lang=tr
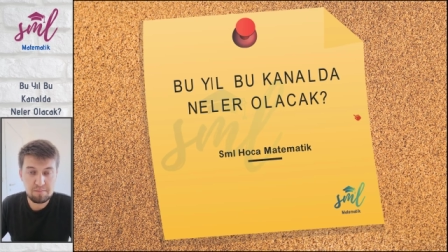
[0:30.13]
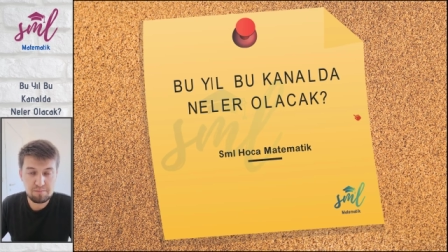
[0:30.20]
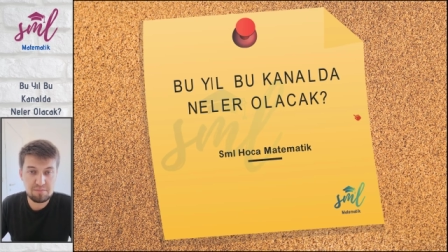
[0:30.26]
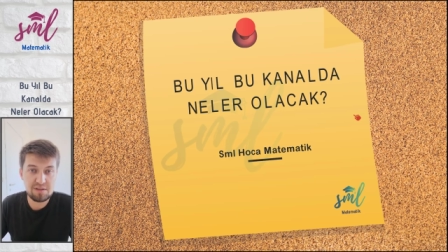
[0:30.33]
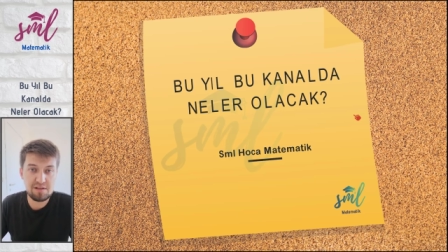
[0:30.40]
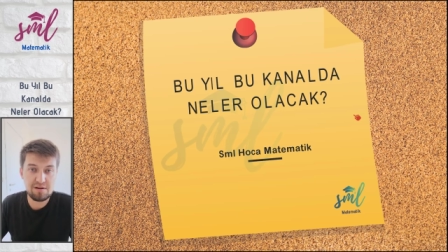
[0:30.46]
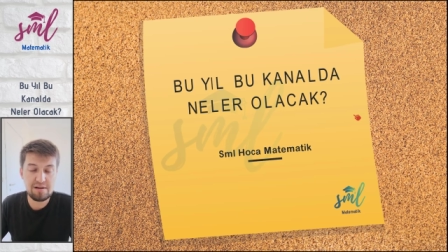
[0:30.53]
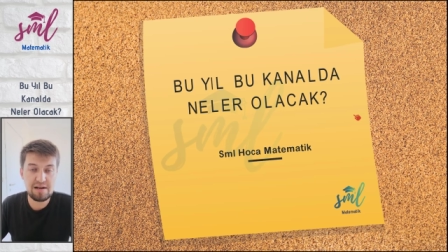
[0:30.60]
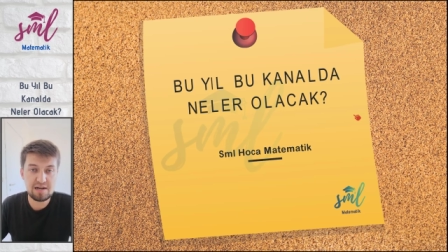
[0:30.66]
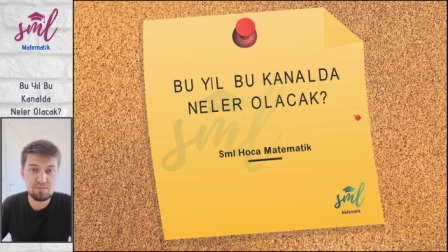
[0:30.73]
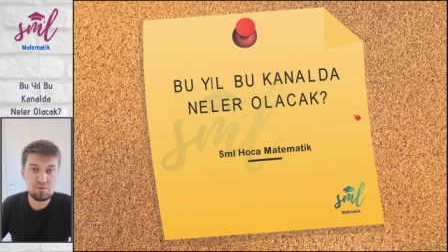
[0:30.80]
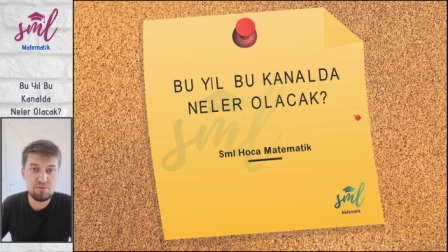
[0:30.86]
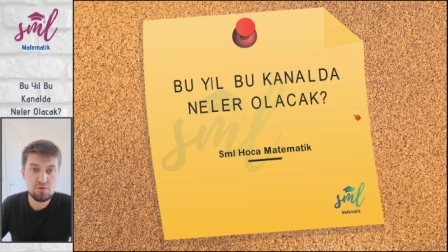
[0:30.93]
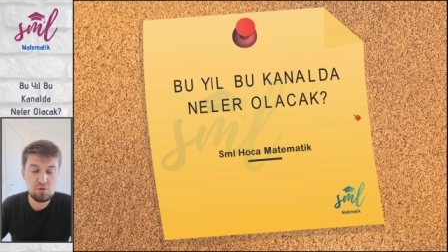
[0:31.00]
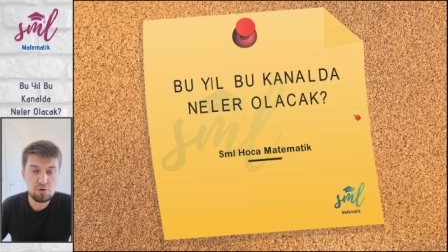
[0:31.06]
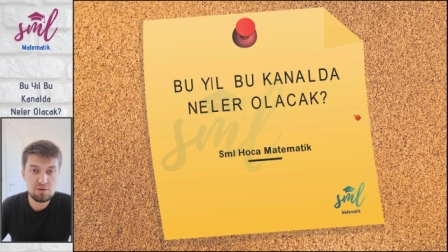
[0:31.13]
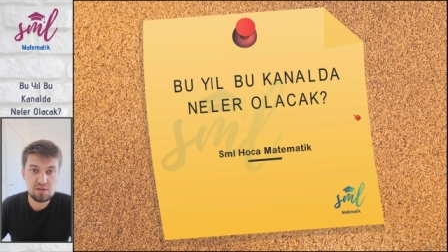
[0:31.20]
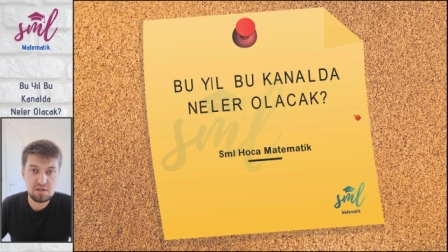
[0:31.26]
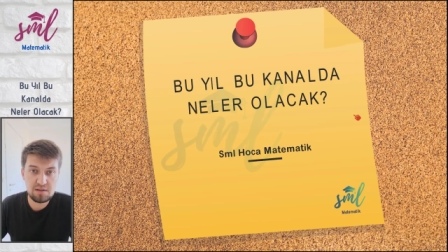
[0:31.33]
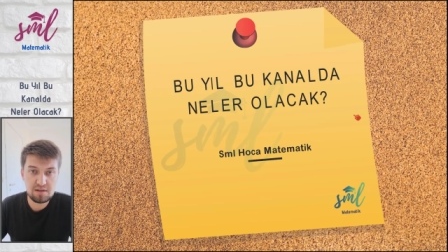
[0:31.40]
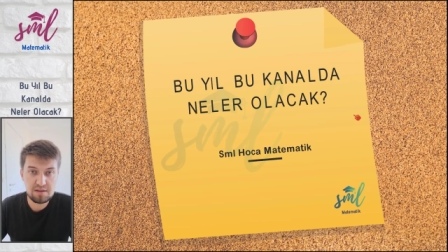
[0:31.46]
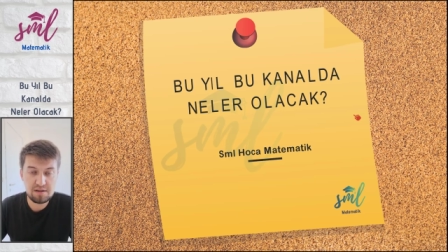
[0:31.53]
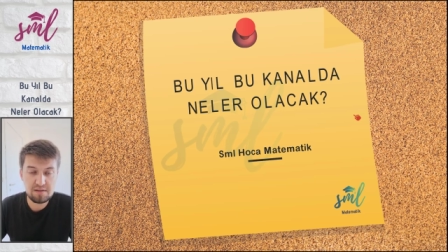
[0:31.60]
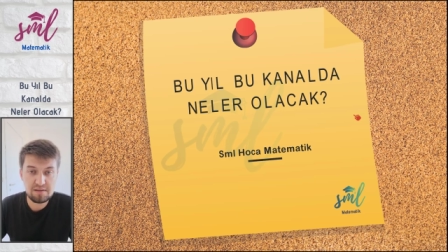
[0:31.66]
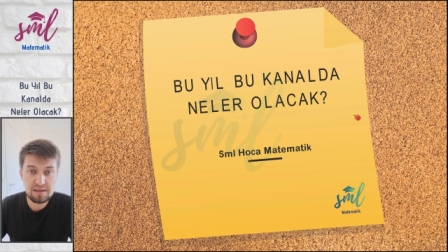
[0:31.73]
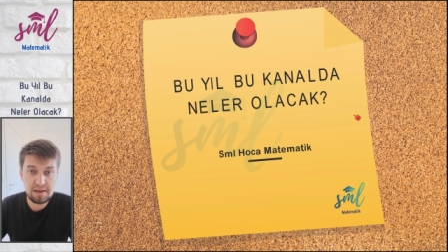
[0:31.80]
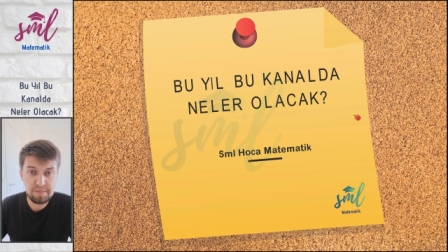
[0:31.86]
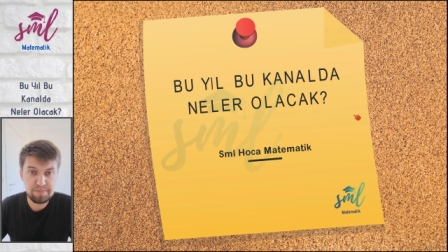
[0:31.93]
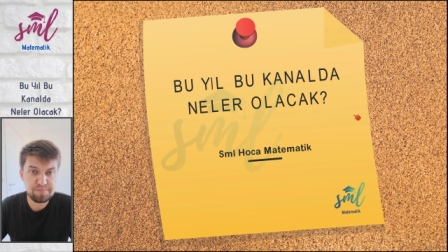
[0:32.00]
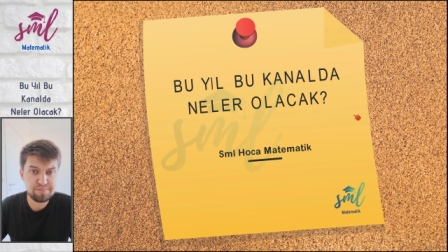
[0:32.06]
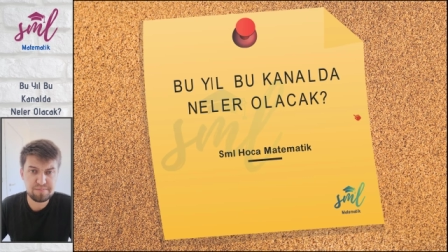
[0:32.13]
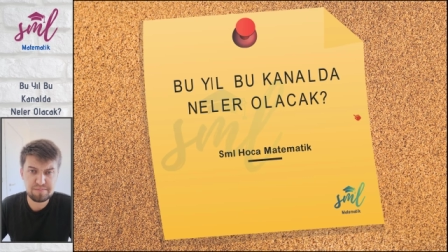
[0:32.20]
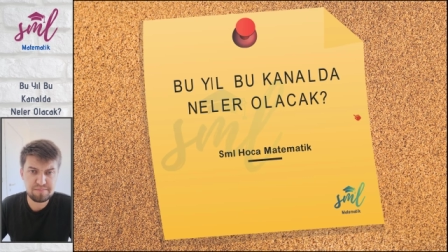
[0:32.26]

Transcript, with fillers: bilirler bu videoyu izlediklerinde